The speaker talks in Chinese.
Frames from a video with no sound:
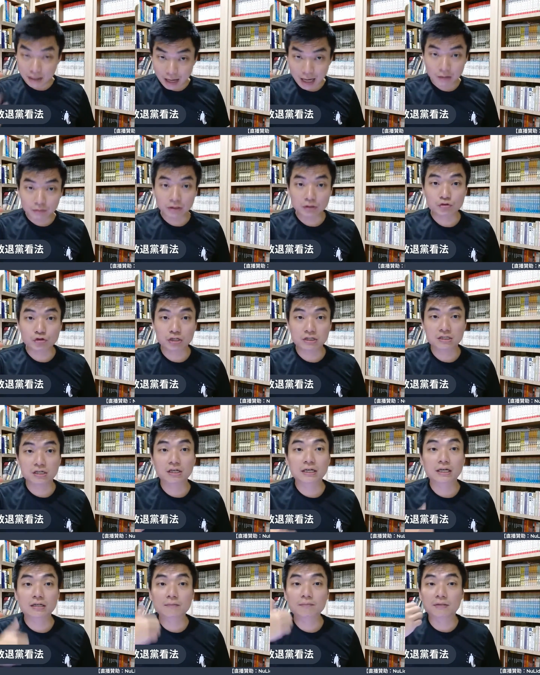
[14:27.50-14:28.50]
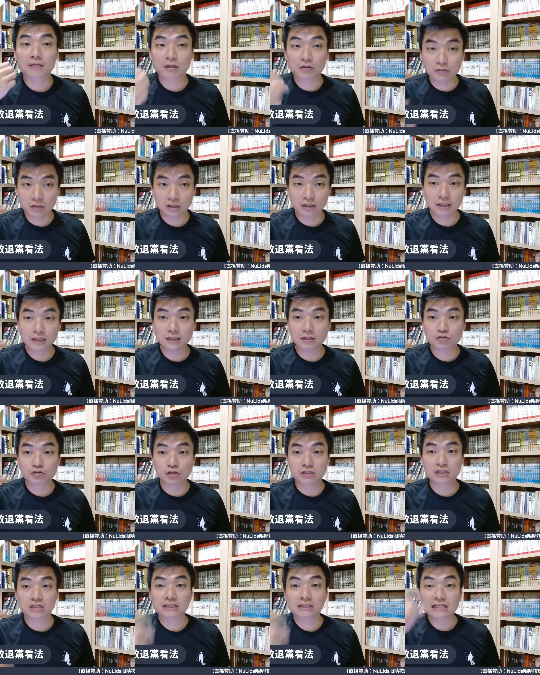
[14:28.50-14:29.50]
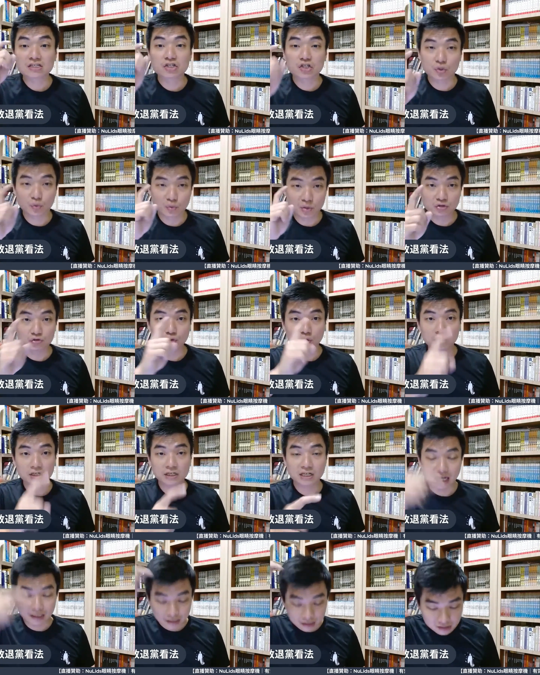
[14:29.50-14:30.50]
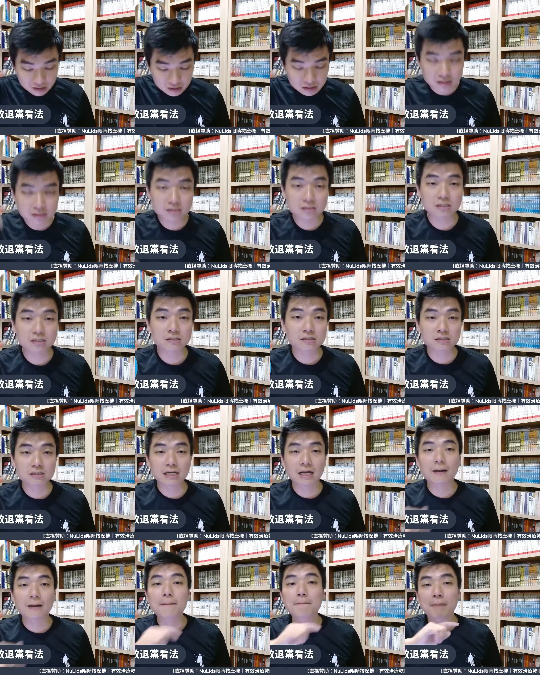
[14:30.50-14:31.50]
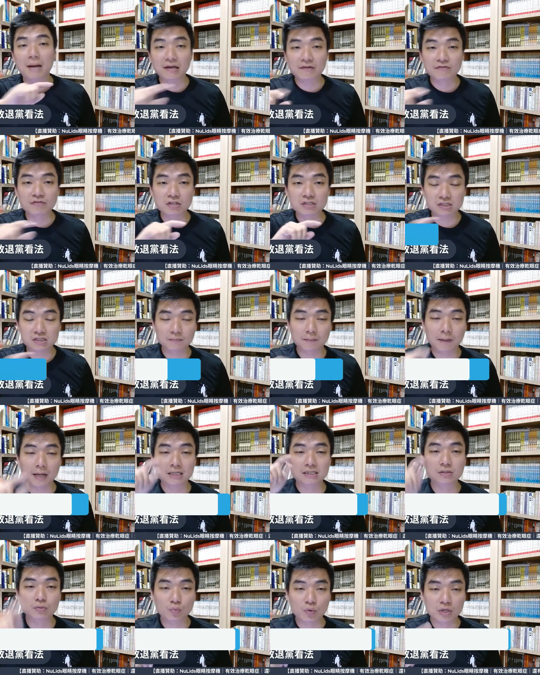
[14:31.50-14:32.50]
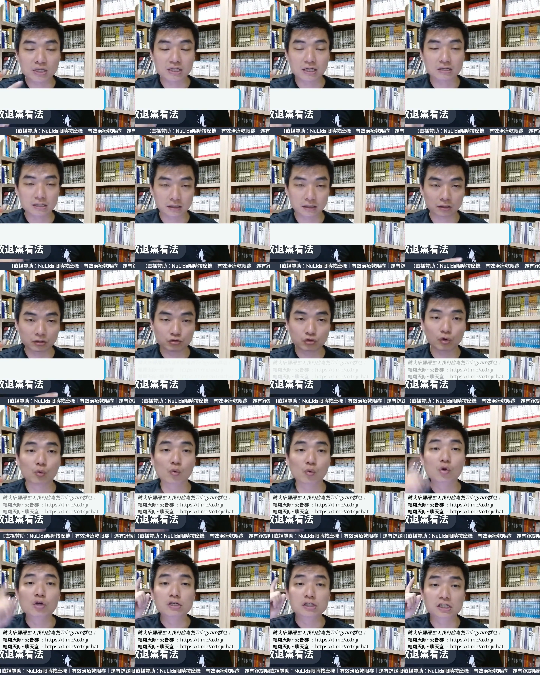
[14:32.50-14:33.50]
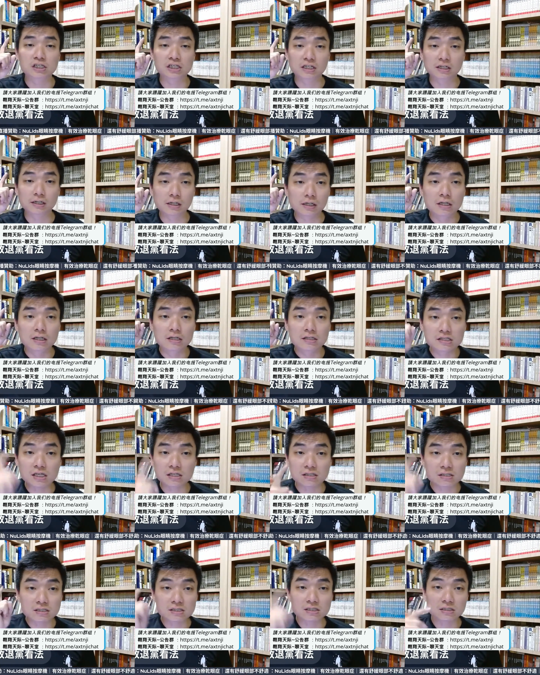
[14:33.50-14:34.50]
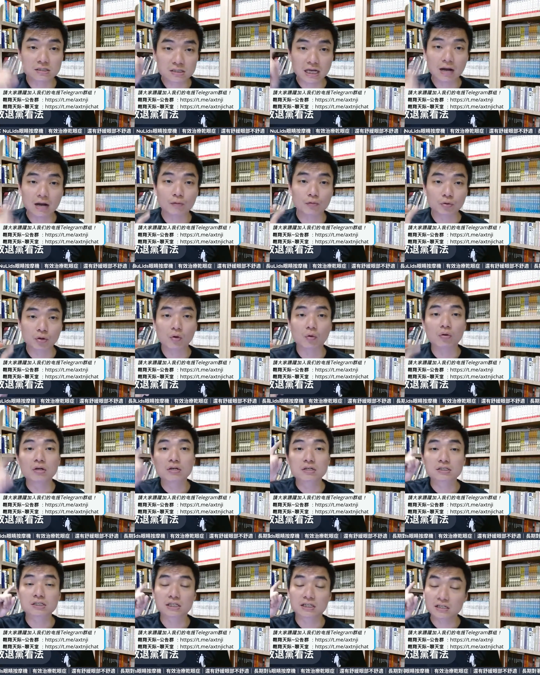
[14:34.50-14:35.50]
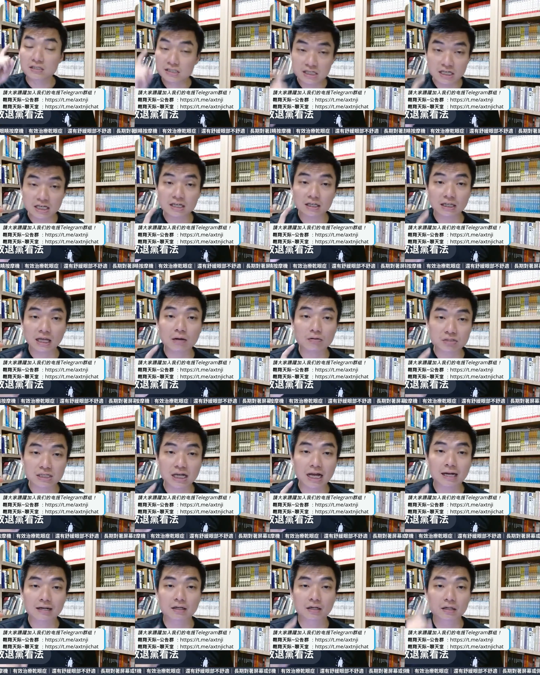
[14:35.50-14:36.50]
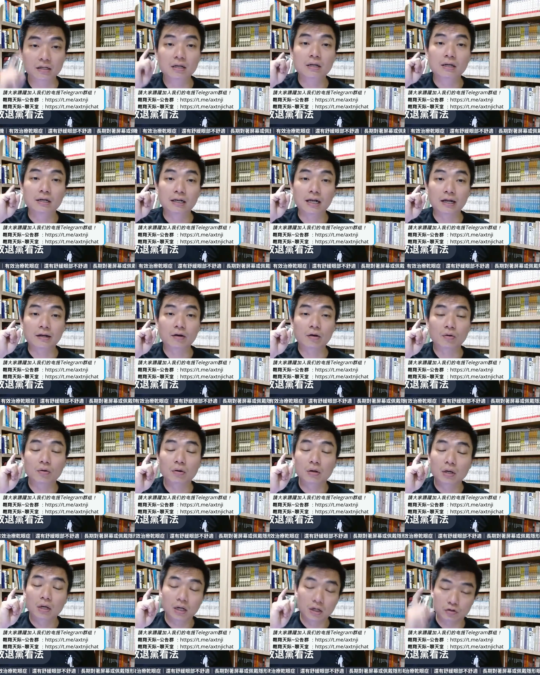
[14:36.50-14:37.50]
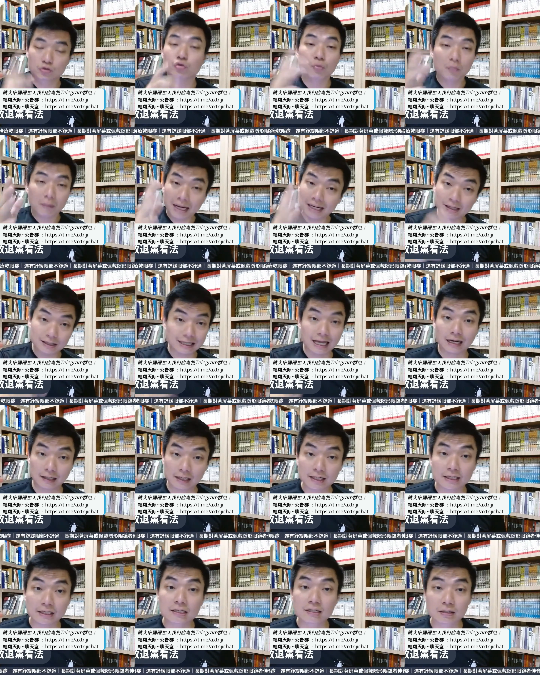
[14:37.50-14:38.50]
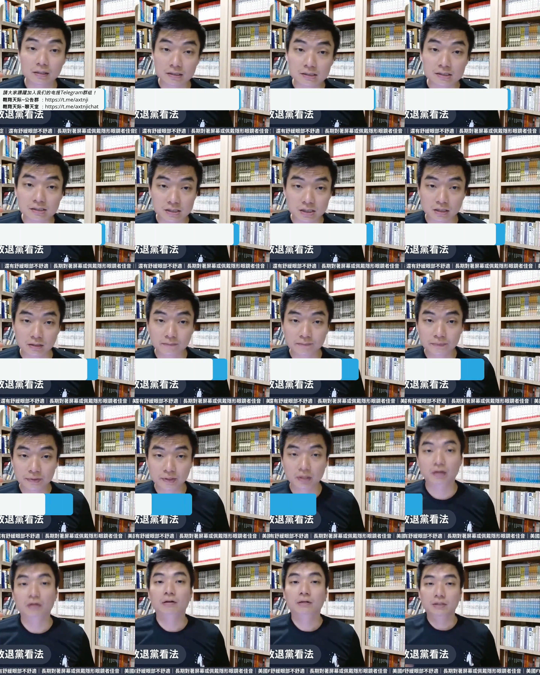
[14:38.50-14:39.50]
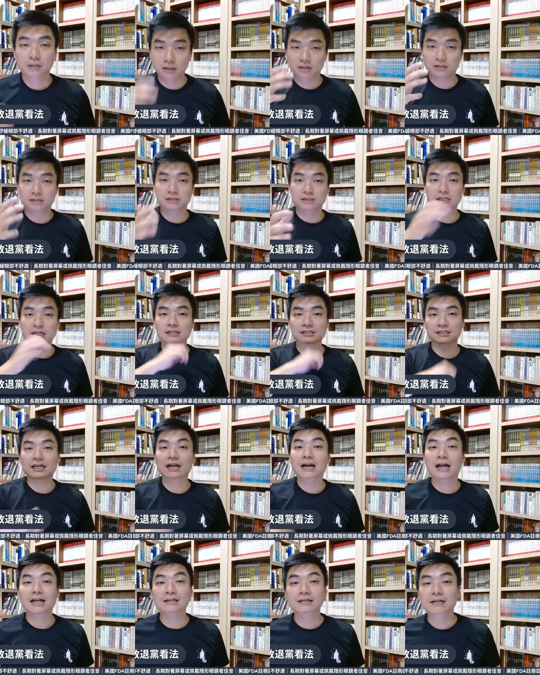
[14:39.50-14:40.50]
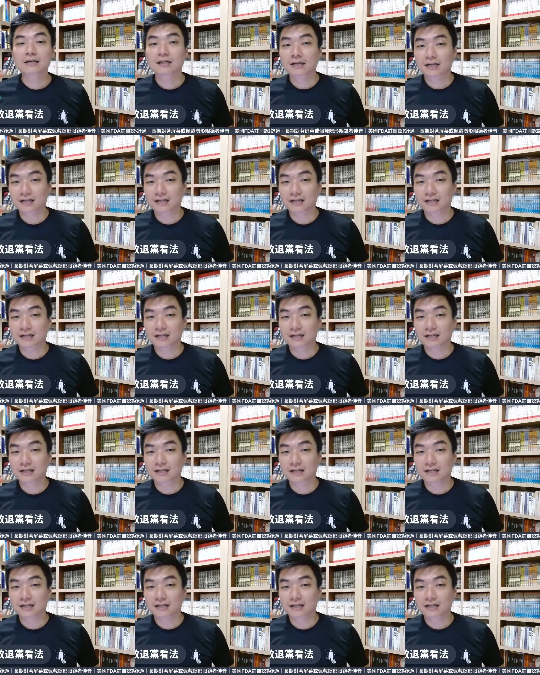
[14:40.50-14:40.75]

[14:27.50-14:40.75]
比较好的选择，也是比较有能力的选择，但是有一说一啦，在这件事情之上，百分之百是魏家祥的错误，是一个政治操弄，是一个借刀杀人，然后呃出卖了党利益的事情，好啊是这样子。当然